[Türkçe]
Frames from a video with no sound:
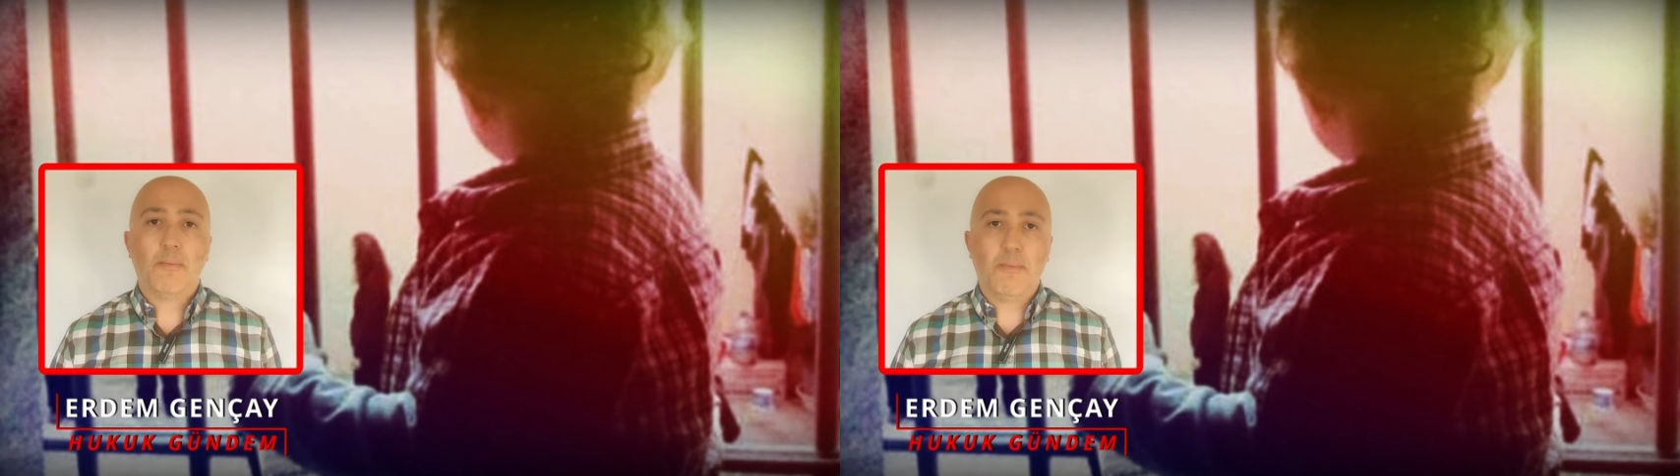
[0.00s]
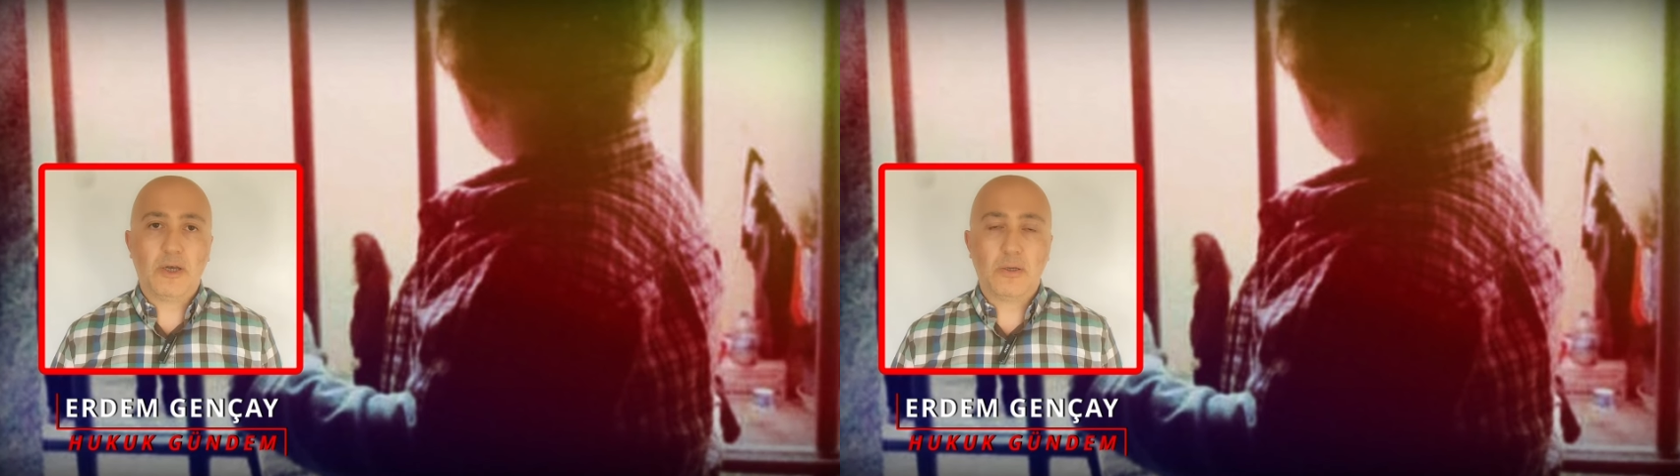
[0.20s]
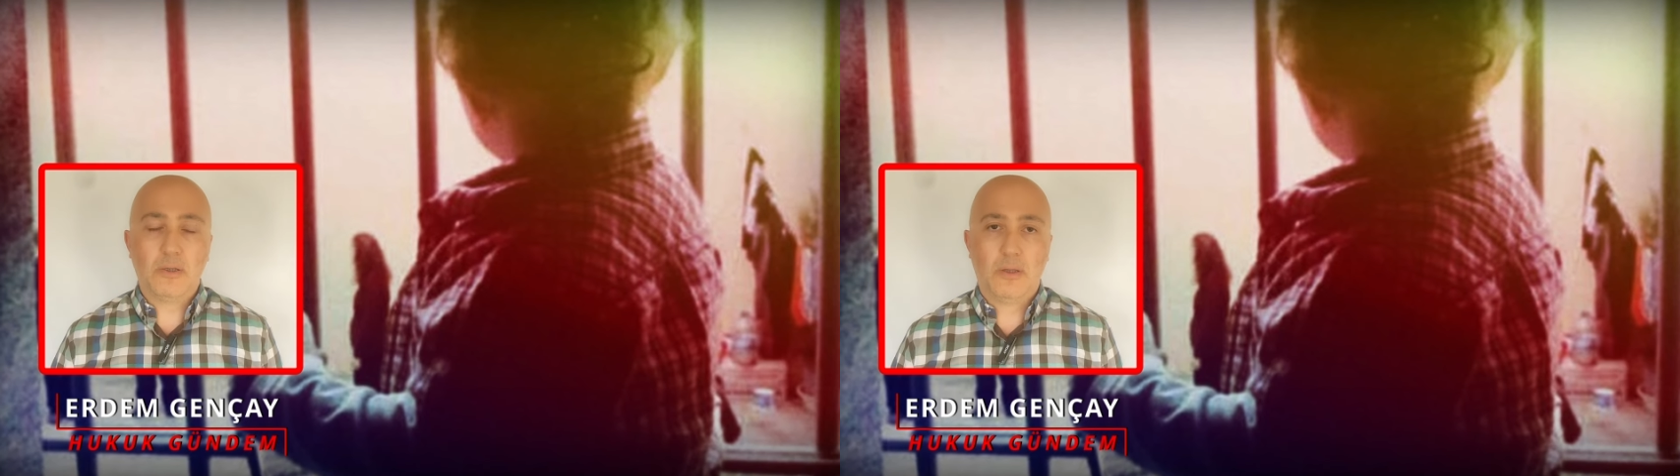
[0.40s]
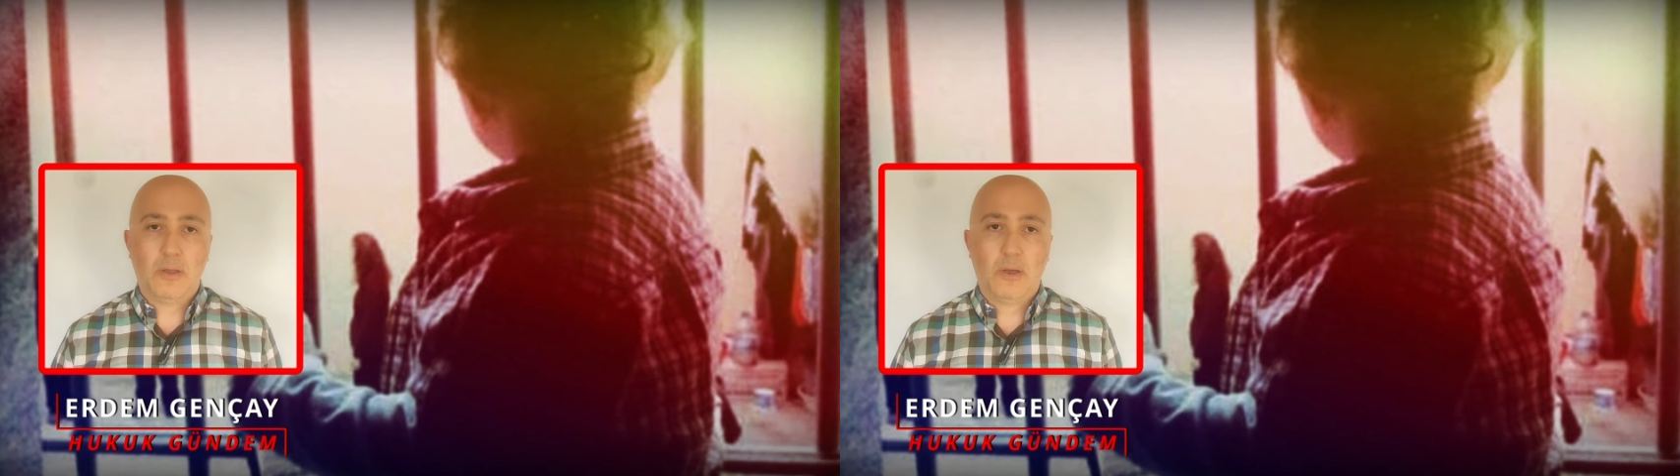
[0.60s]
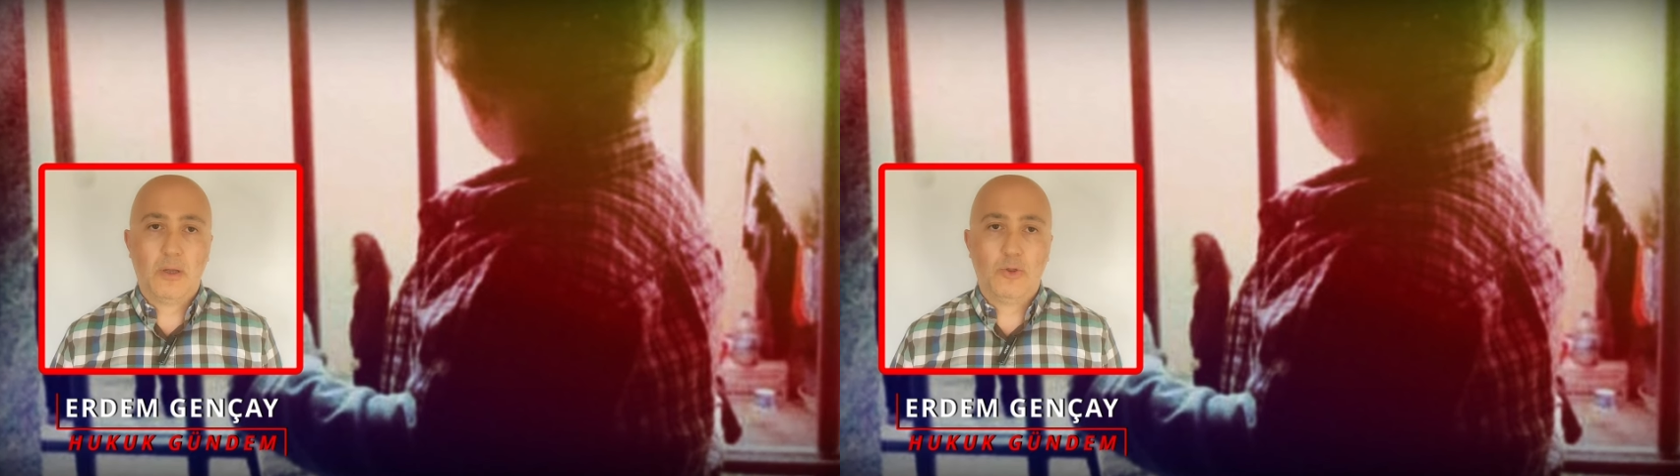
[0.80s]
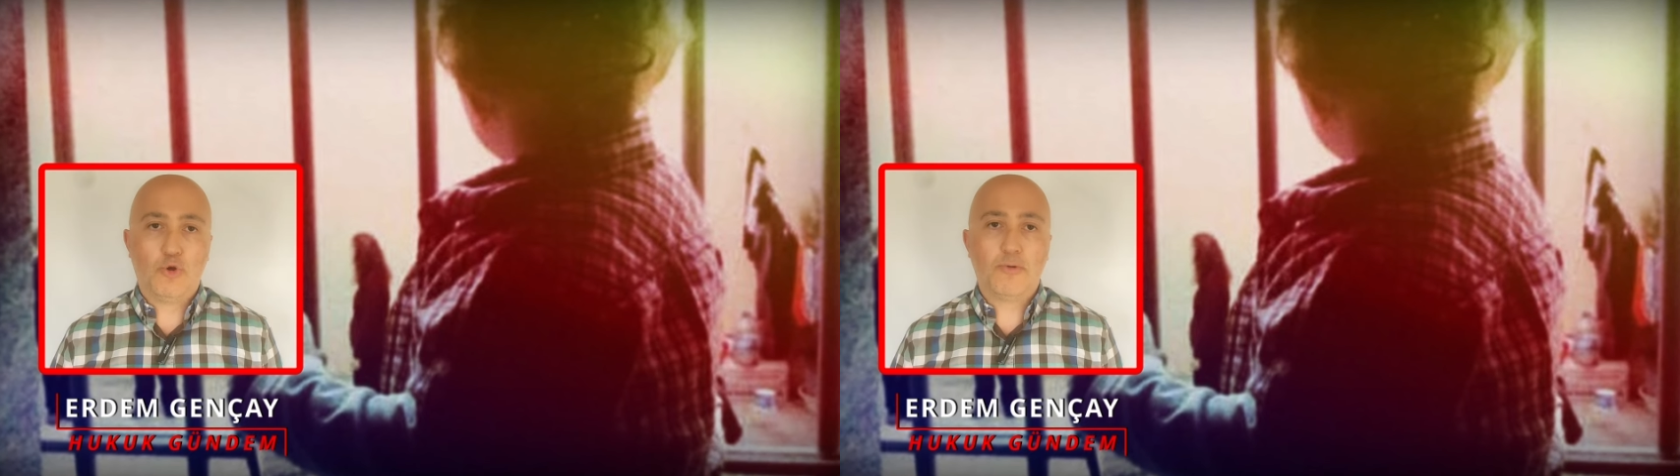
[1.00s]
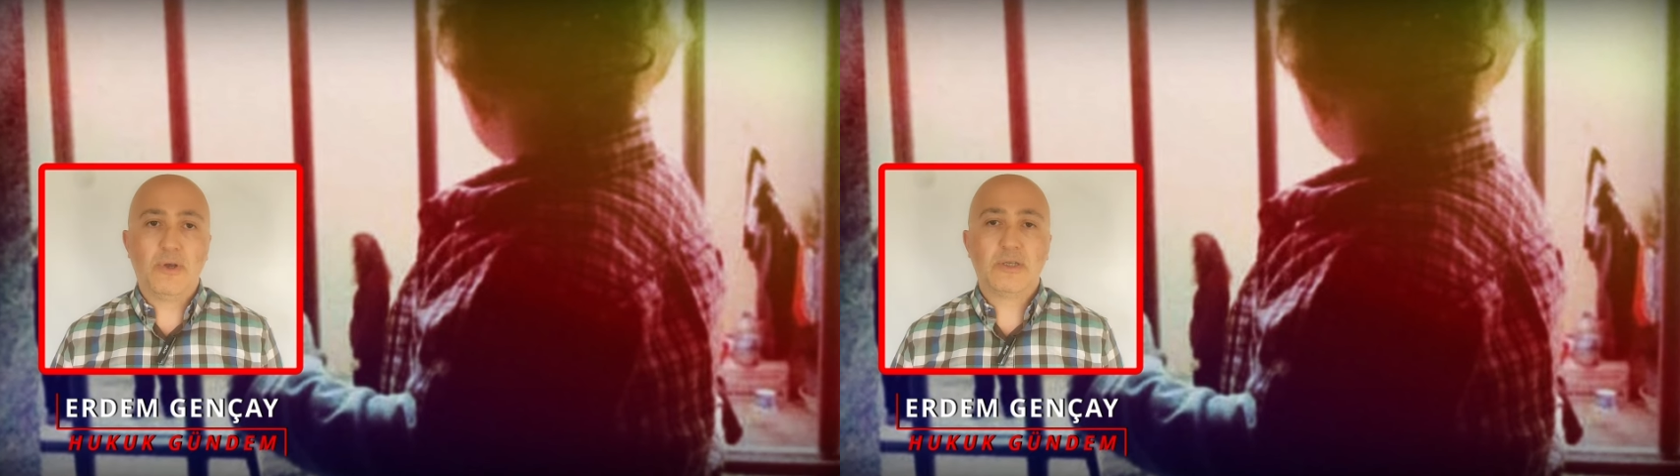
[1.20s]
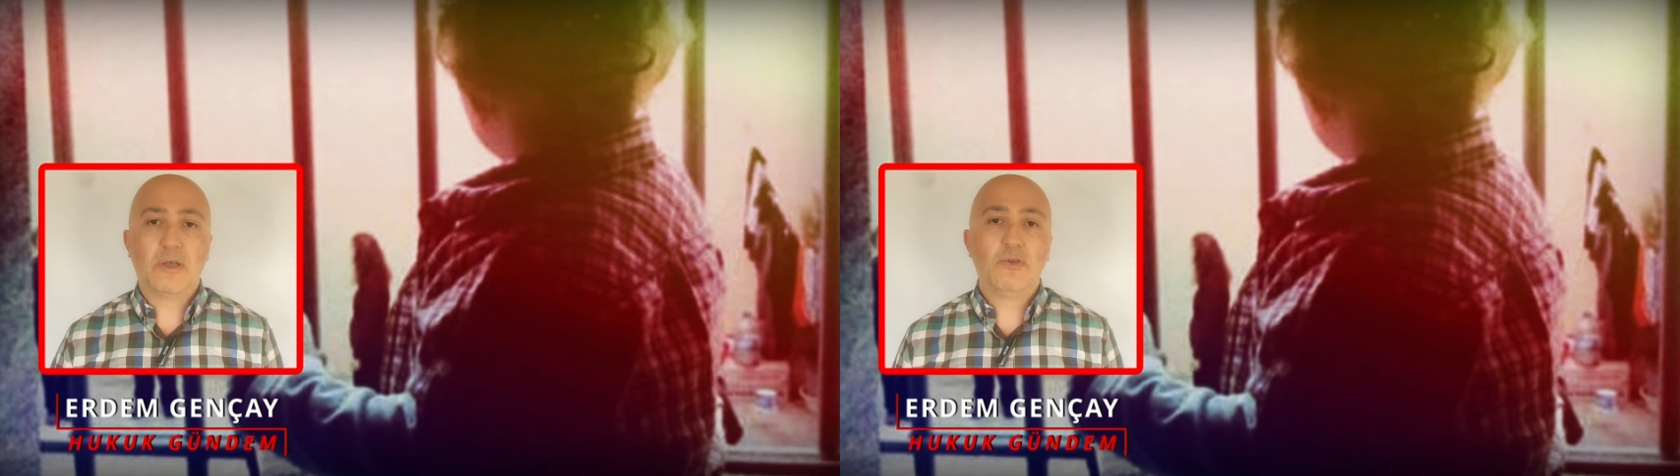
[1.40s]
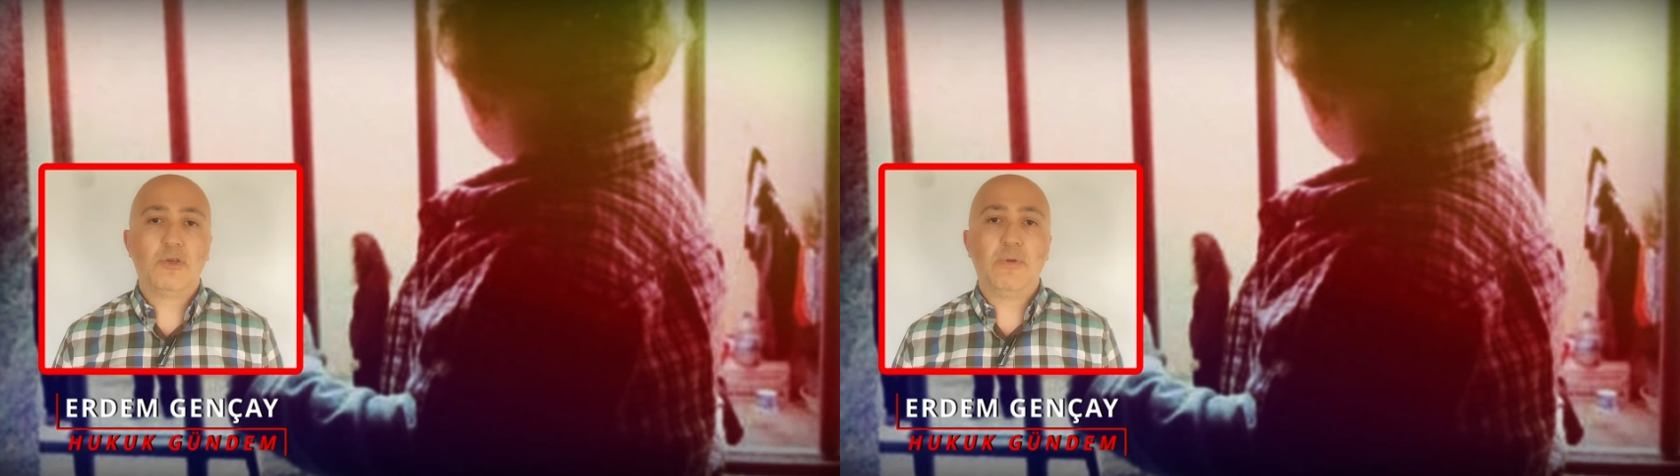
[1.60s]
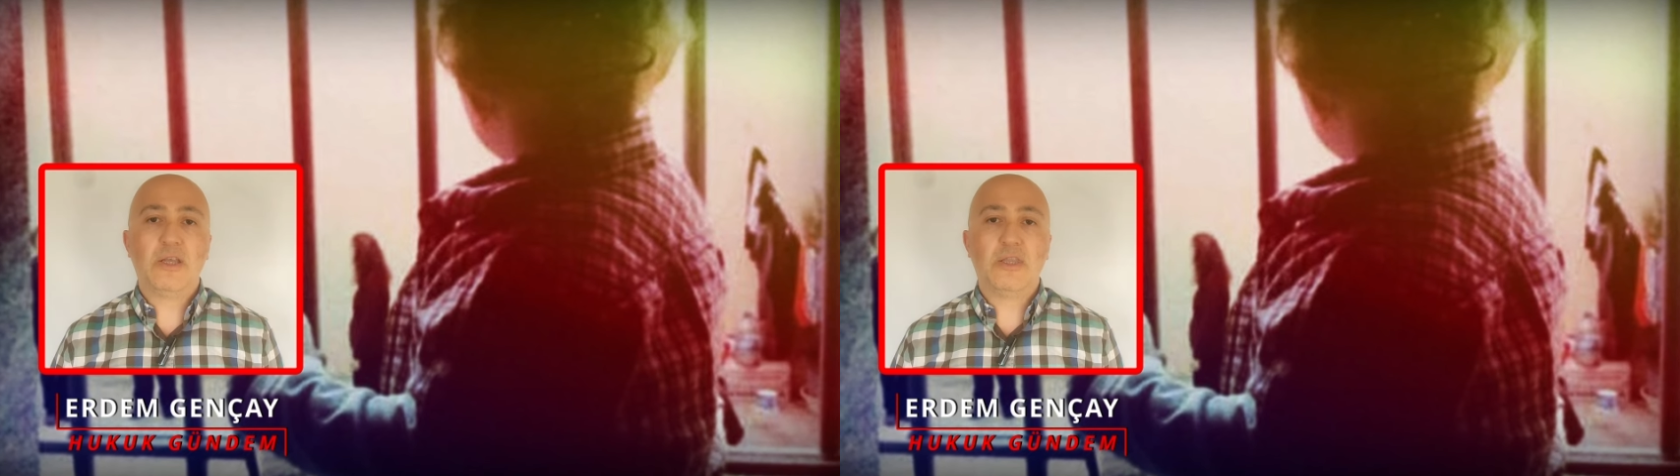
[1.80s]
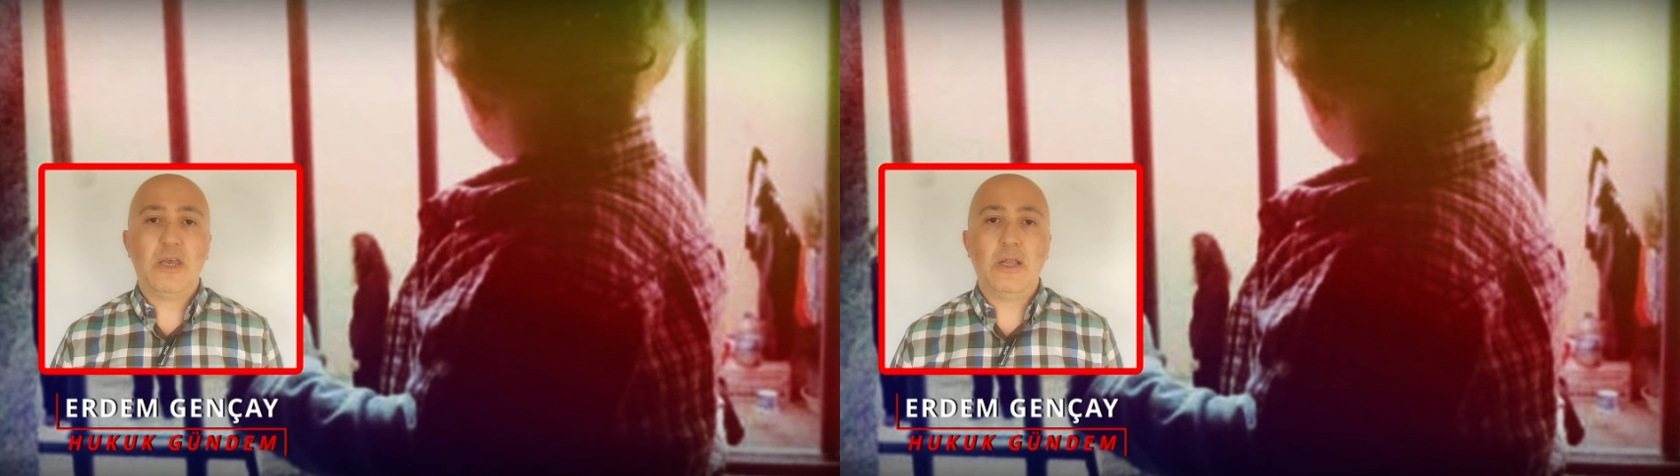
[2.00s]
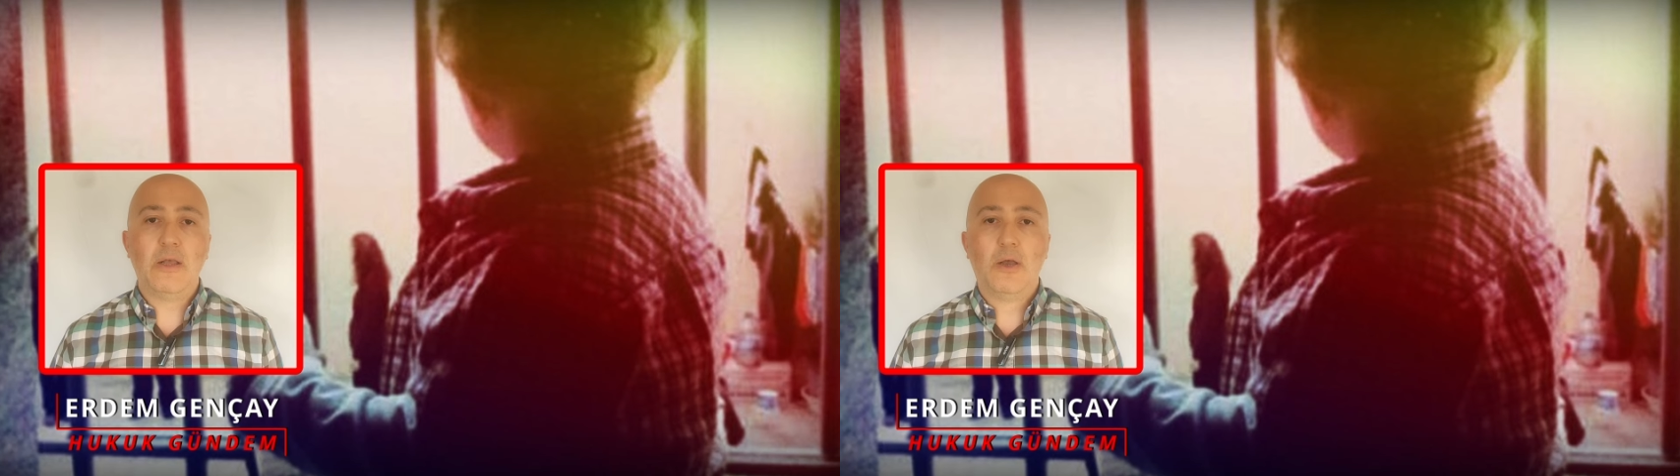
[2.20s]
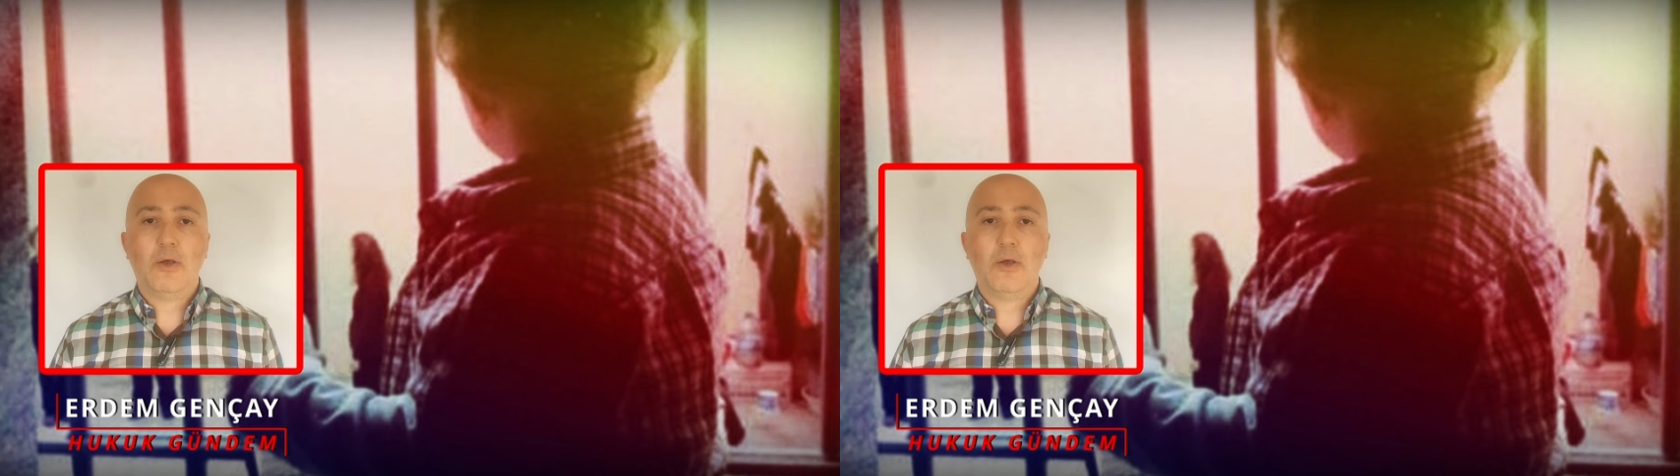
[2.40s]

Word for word: Bakın normal savcı bile değil